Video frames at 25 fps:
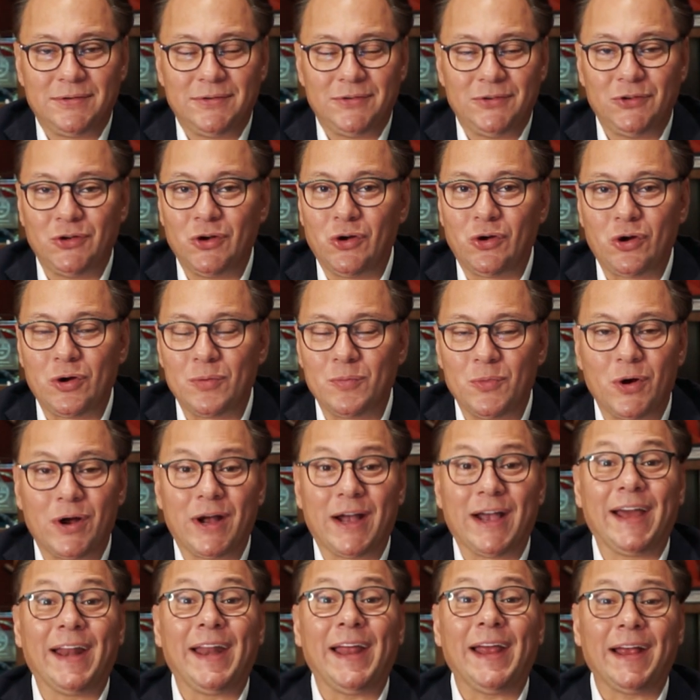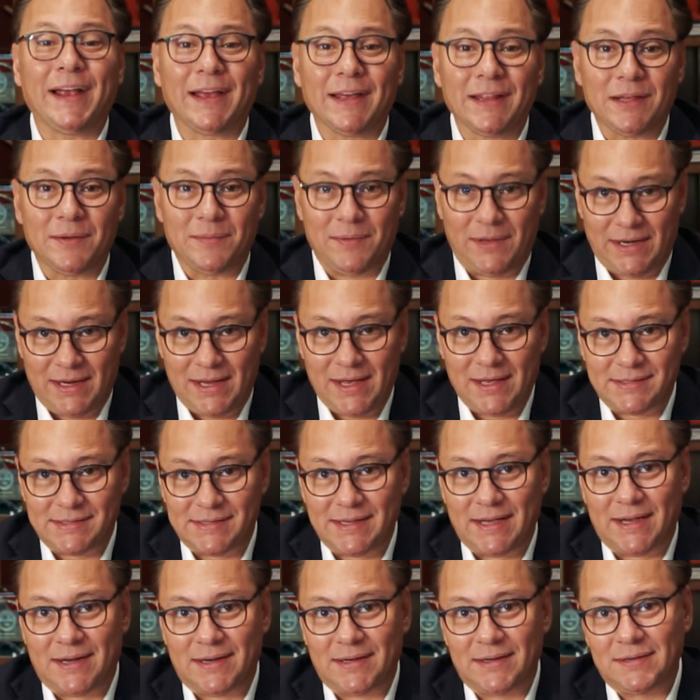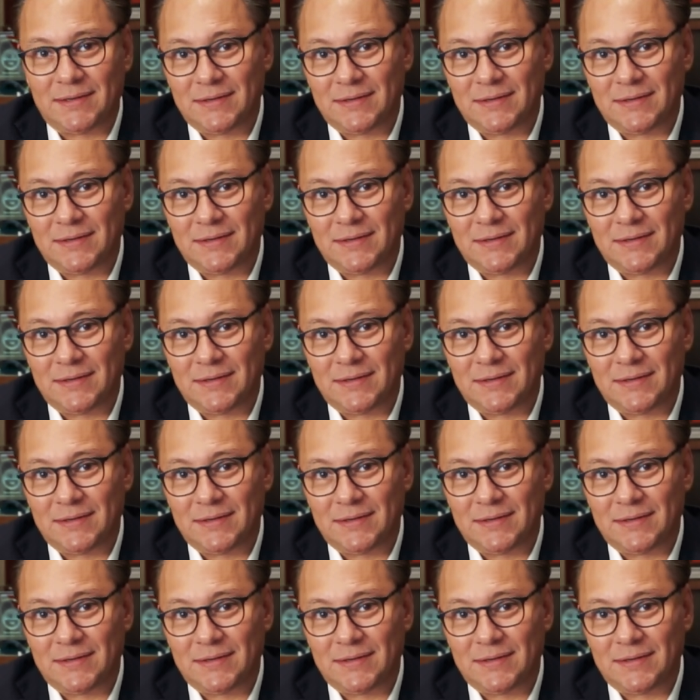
no como cree que debería ser.